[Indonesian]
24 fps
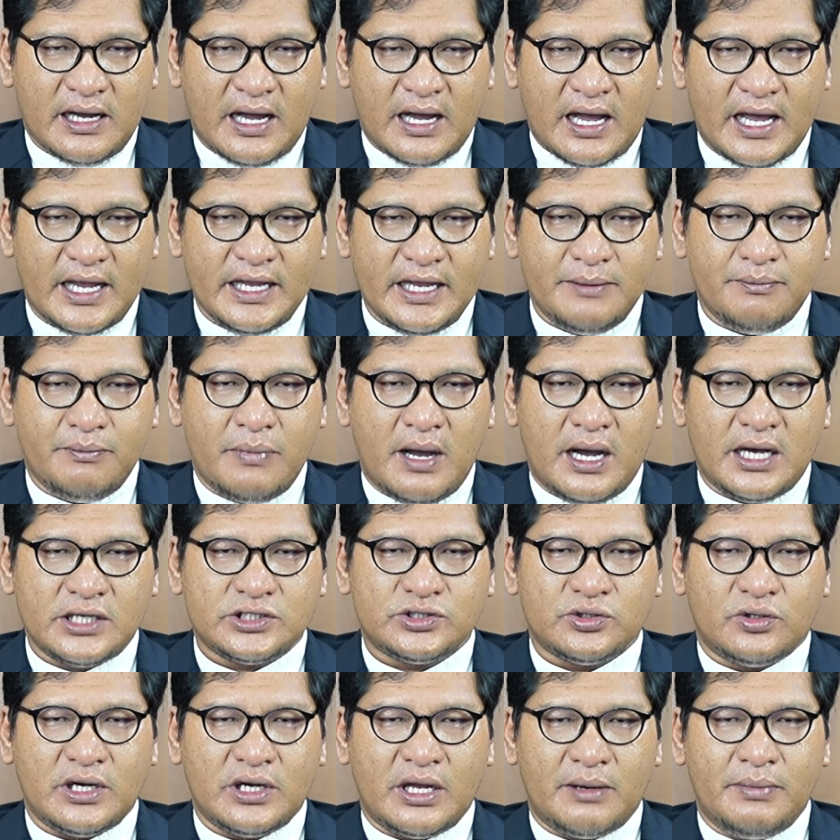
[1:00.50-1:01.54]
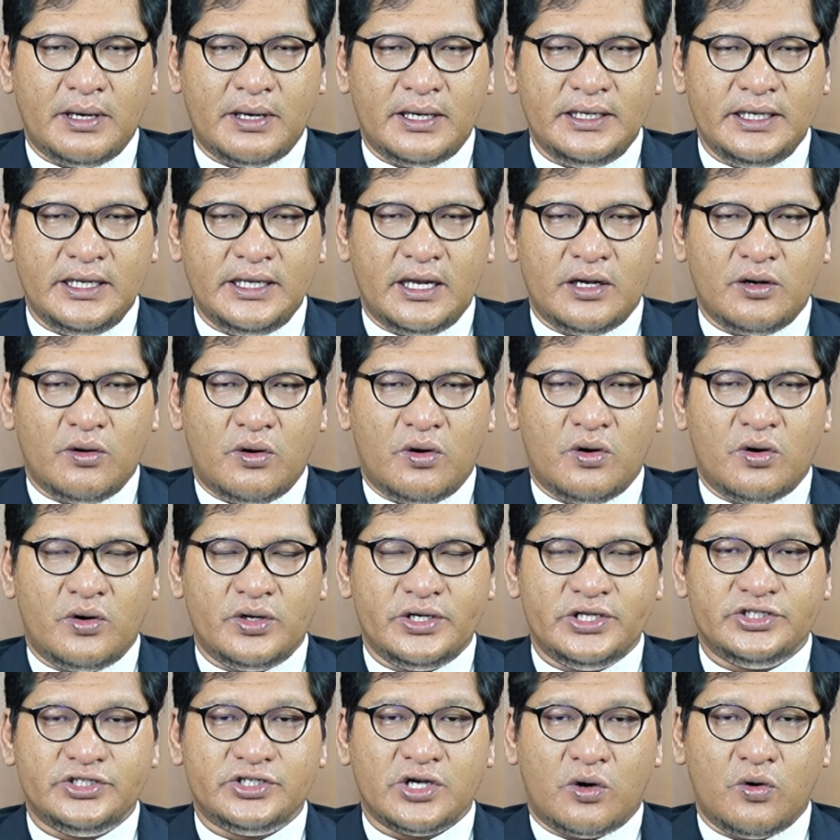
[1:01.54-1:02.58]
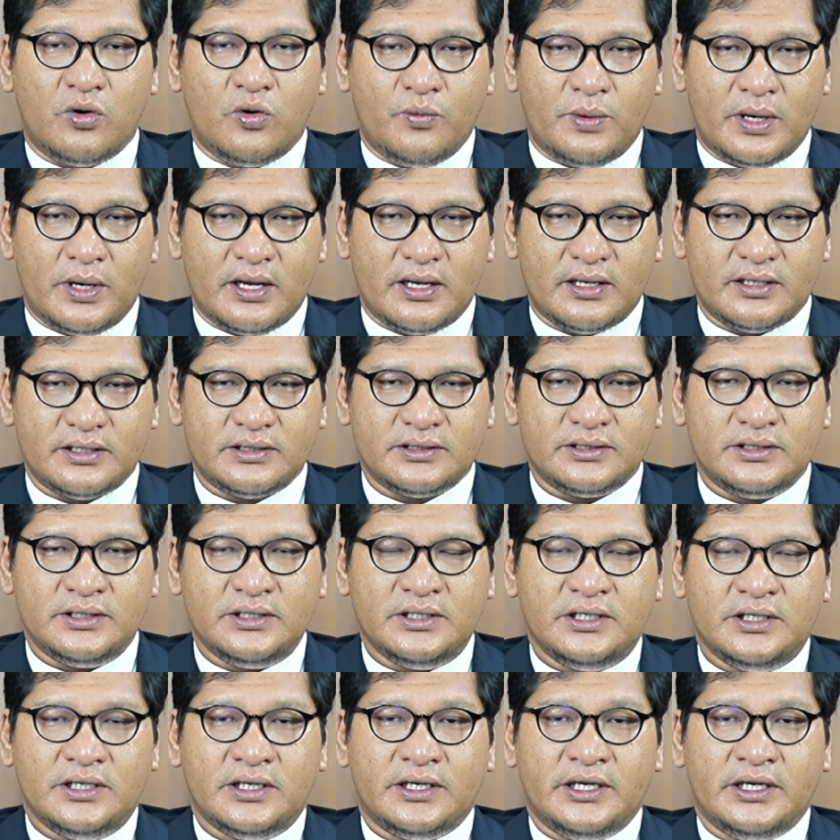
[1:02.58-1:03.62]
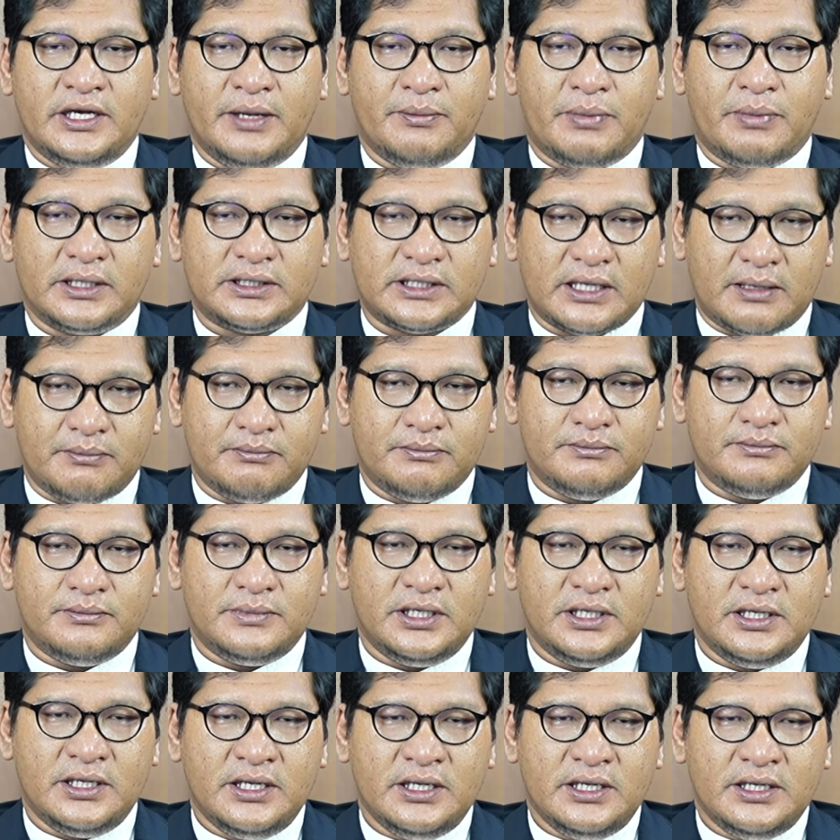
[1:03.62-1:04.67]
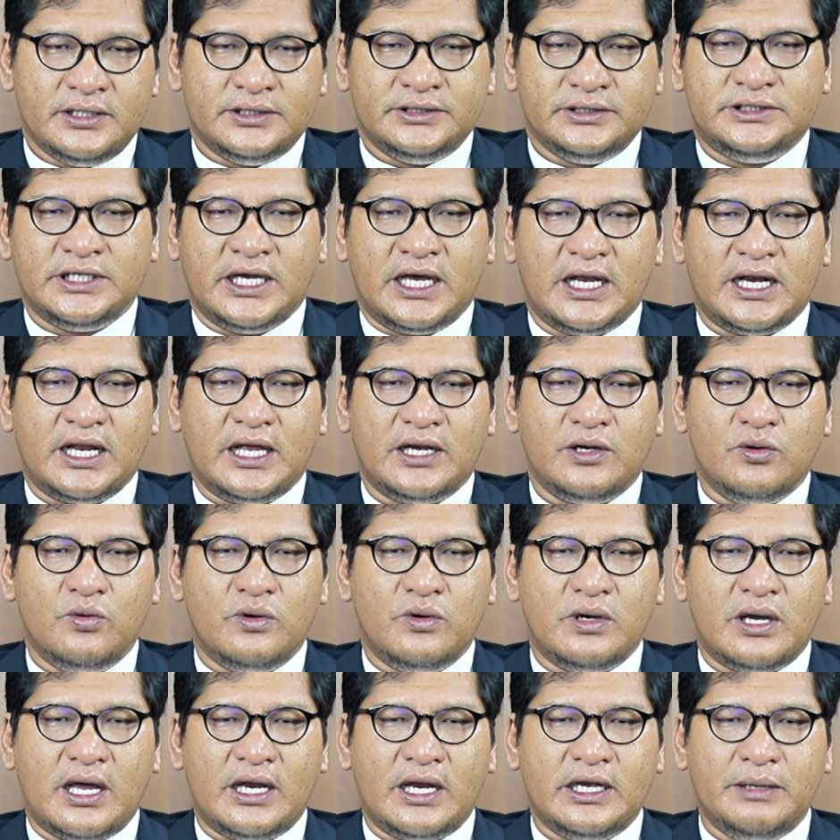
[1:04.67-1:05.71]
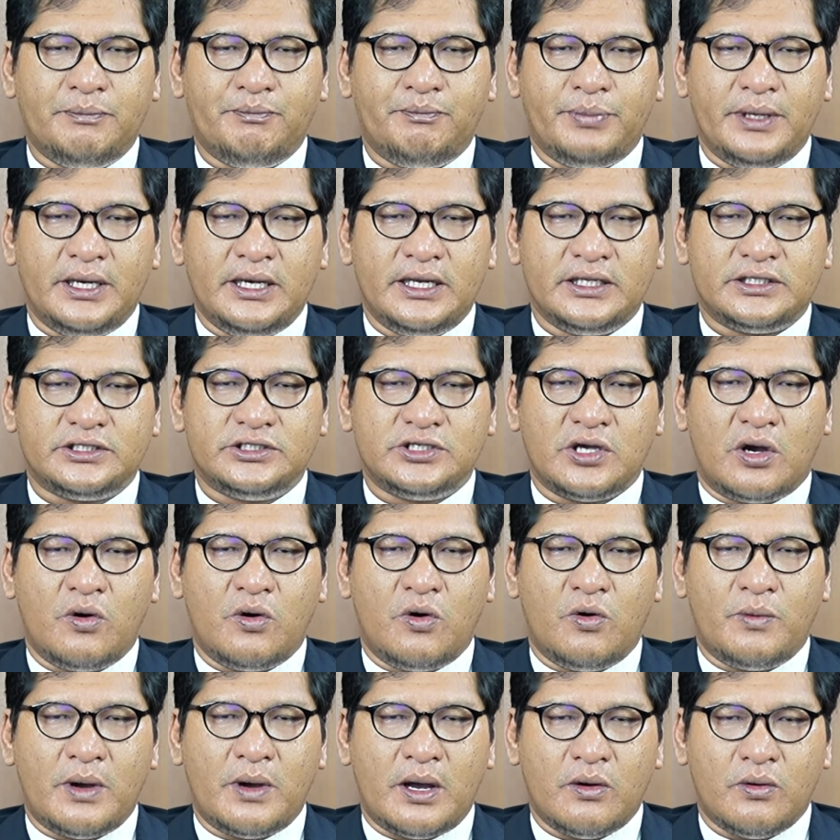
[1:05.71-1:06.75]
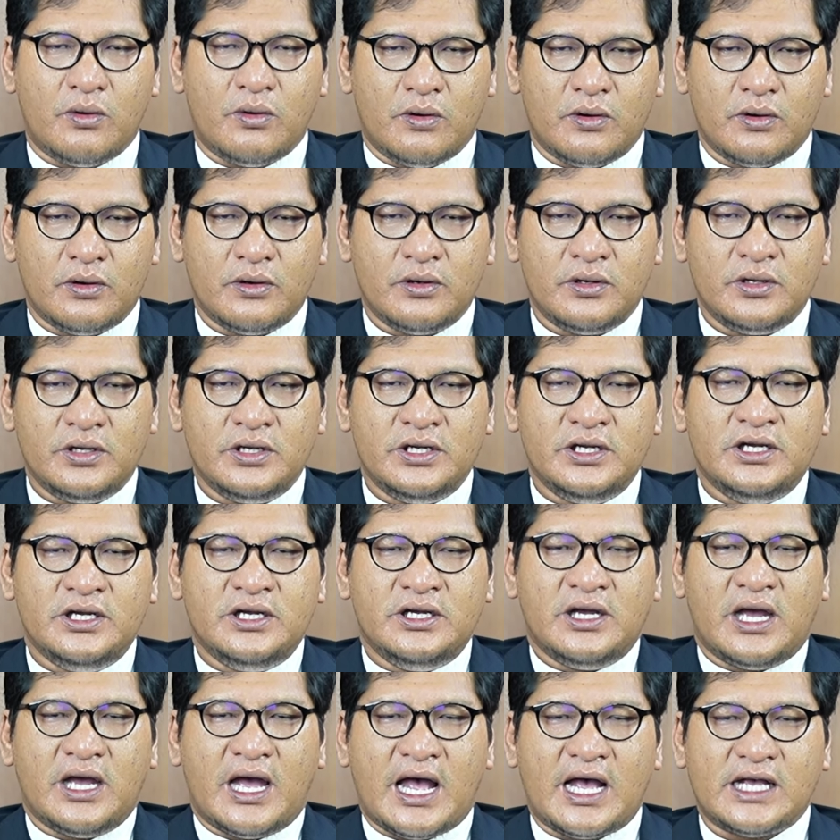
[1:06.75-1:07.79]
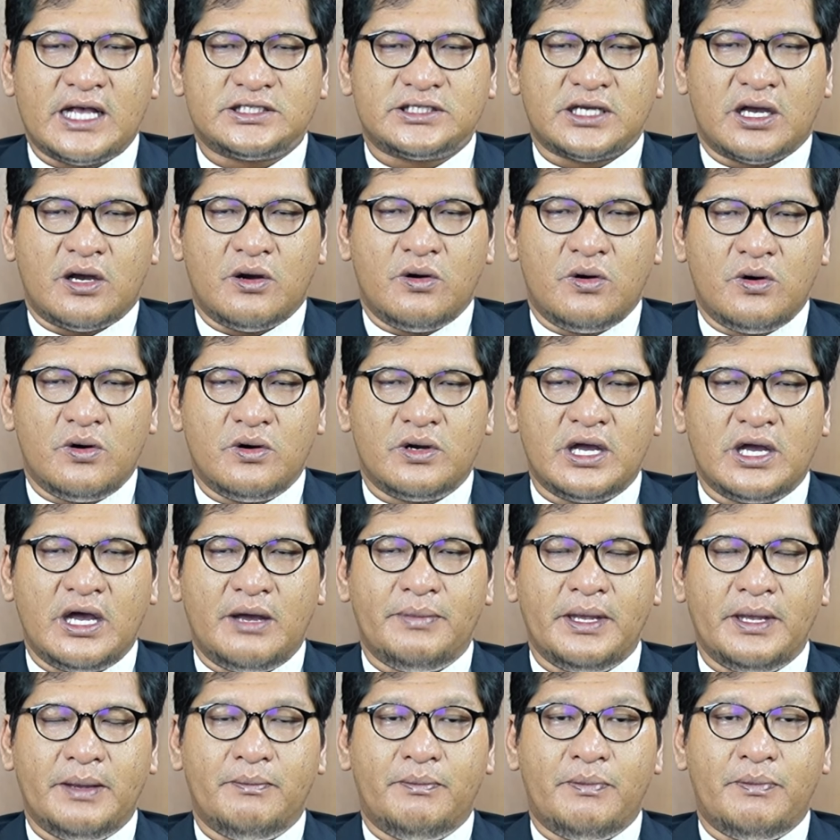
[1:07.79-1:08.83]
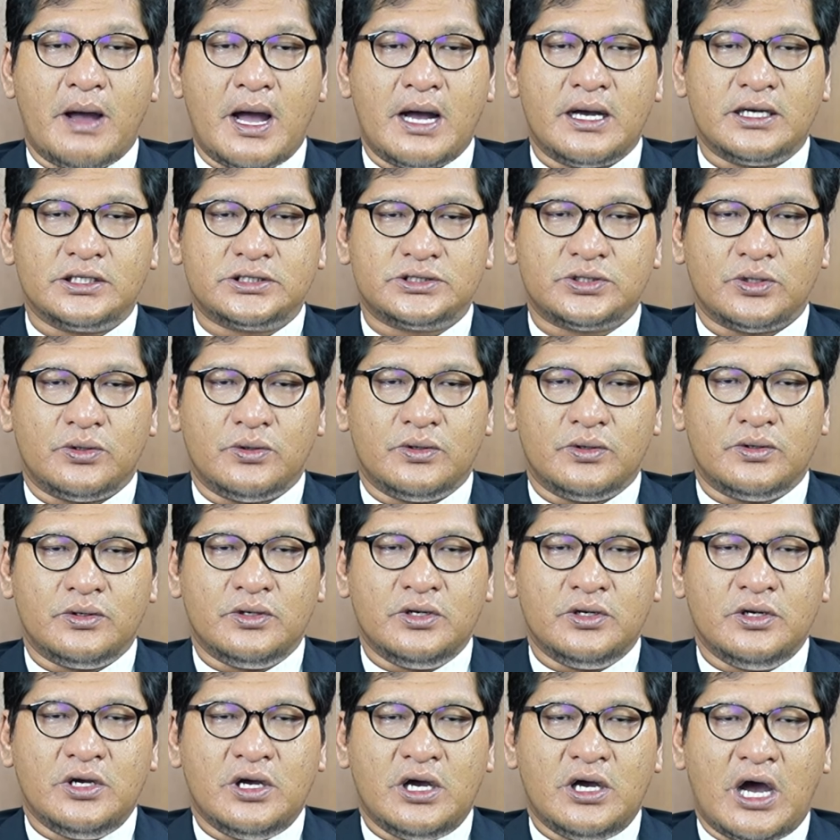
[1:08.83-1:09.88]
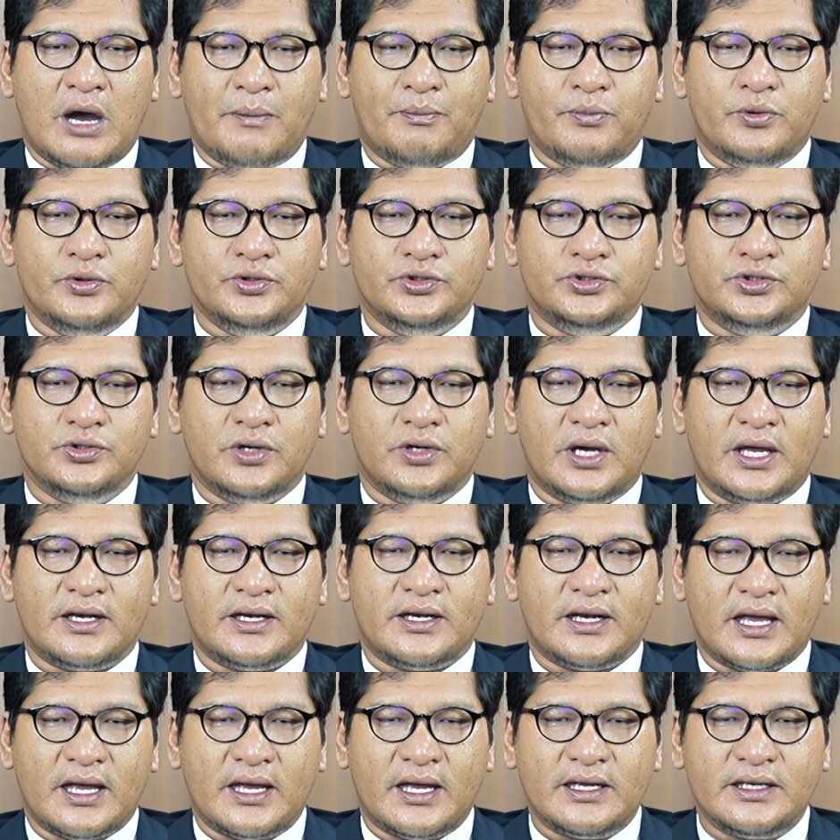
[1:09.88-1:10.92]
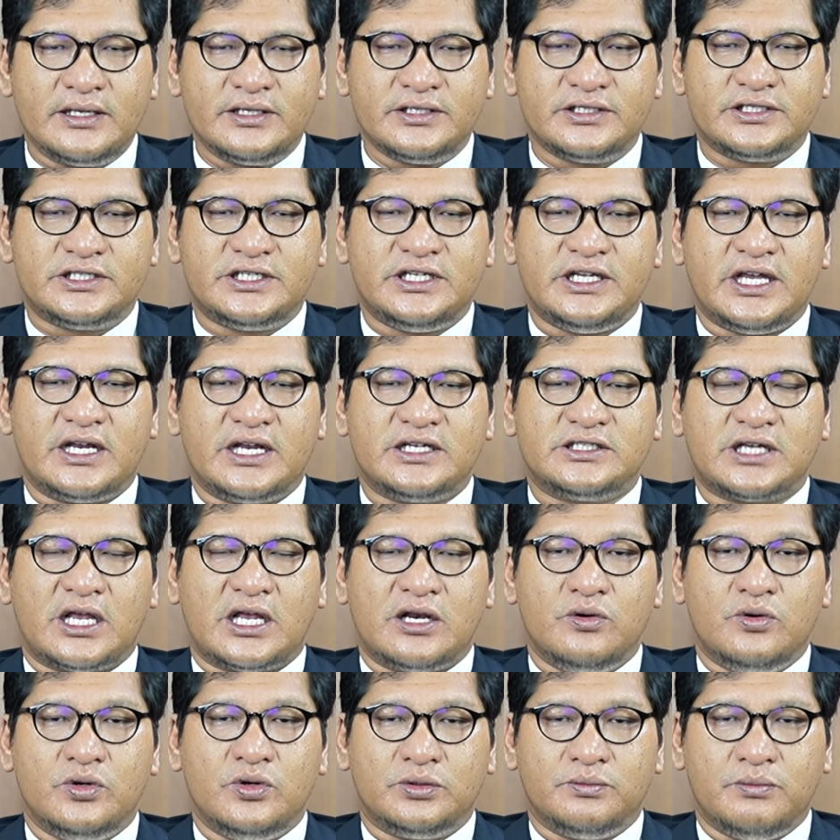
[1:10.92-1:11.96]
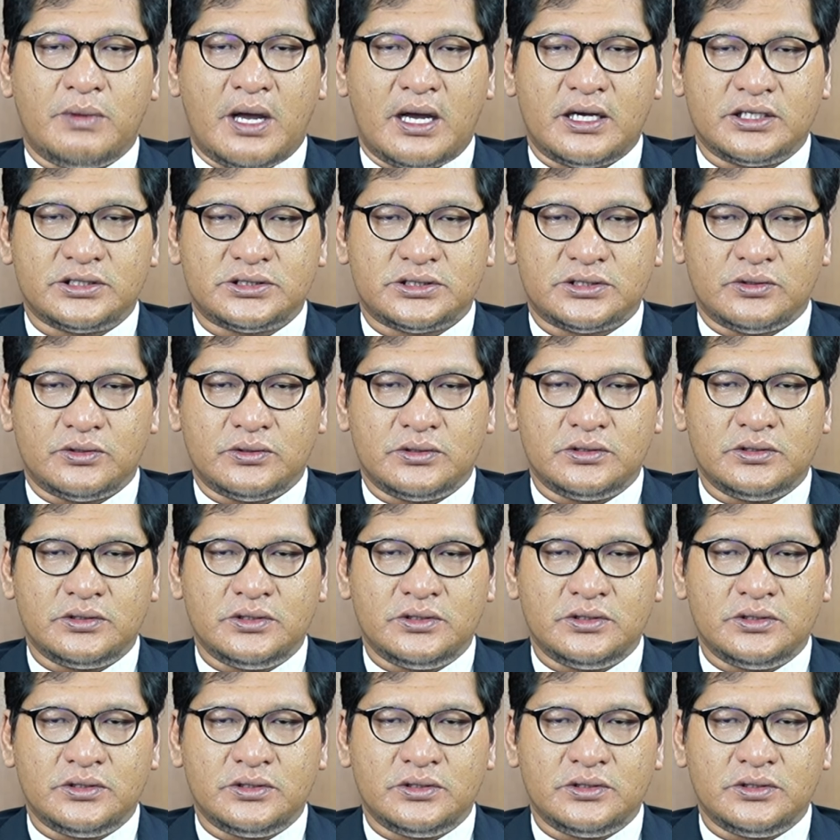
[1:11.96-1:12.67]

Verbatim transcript: Ai bangso badia doho di Jehova, de Batam, jalanunga dipilit jahobaho asaho gabe bangso, na sian saluhut bangso,